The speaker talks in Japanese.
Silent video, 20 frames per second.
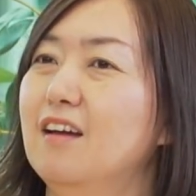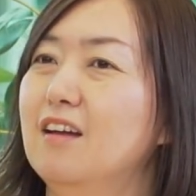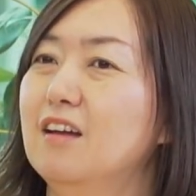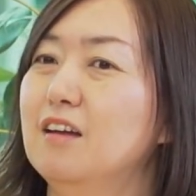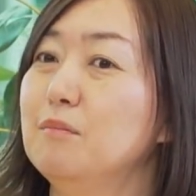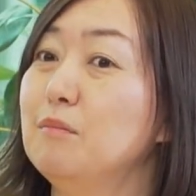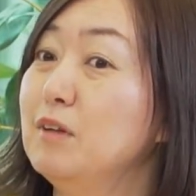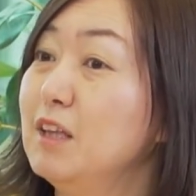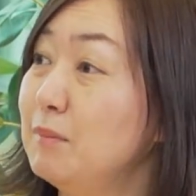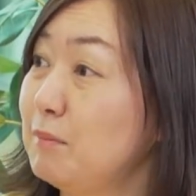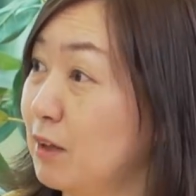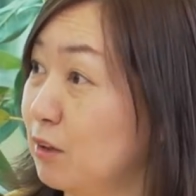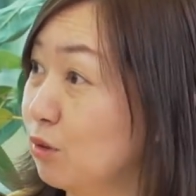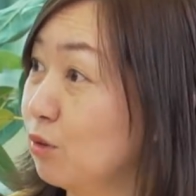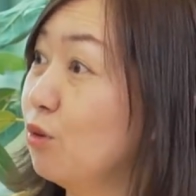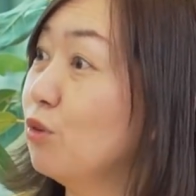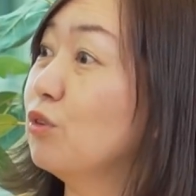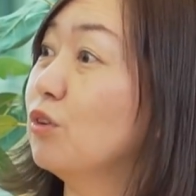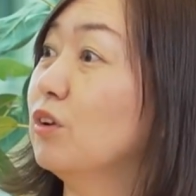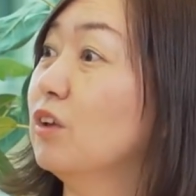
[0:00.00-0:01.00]
えー、今
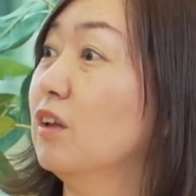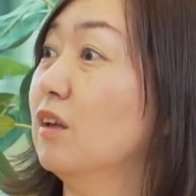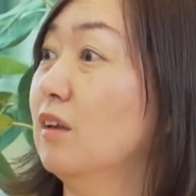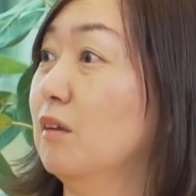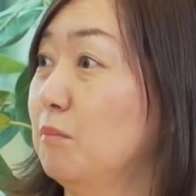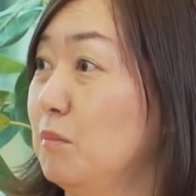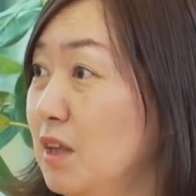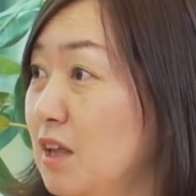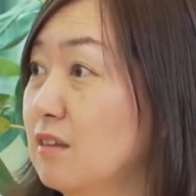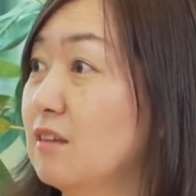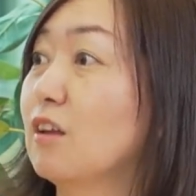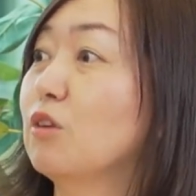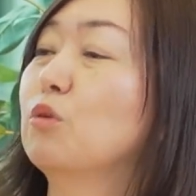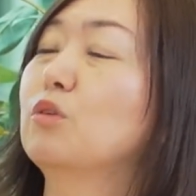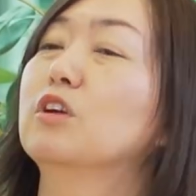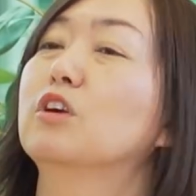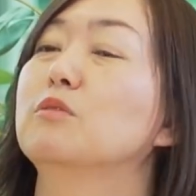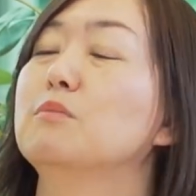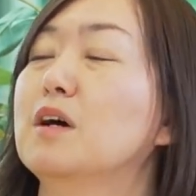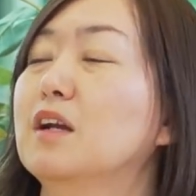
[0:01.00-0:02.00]
すごく皆さ
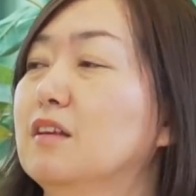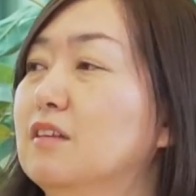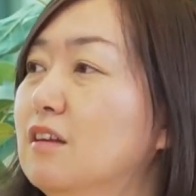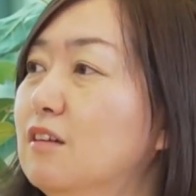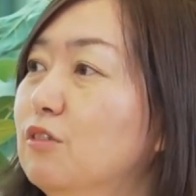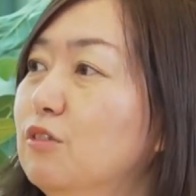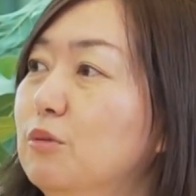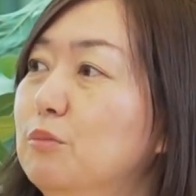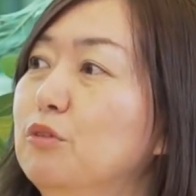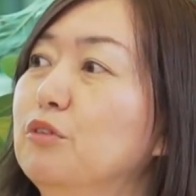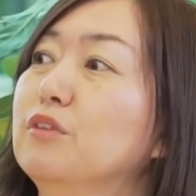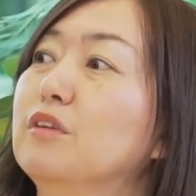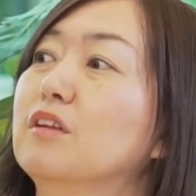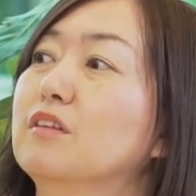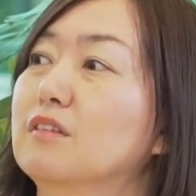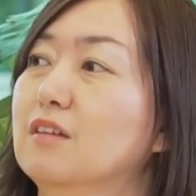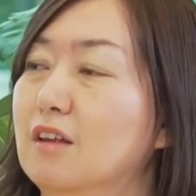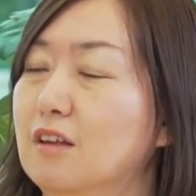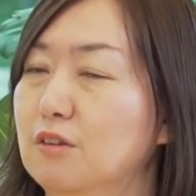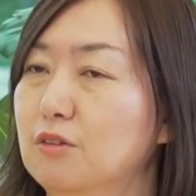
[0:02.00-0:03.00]
ん取り組まれてると思うん
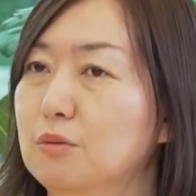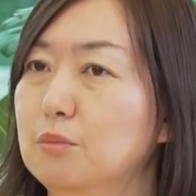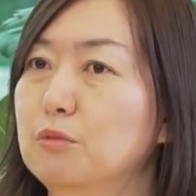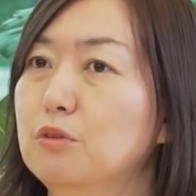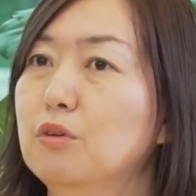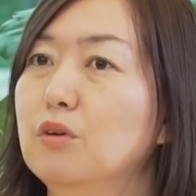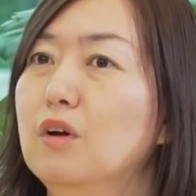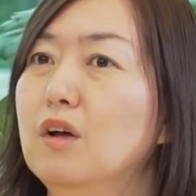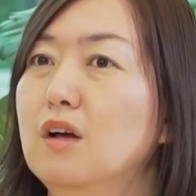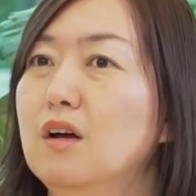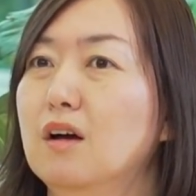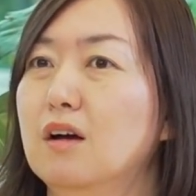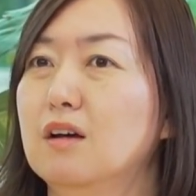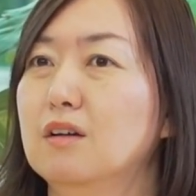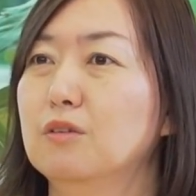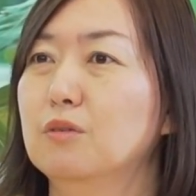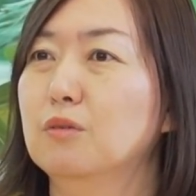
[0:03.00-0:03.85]
ですけれどもあ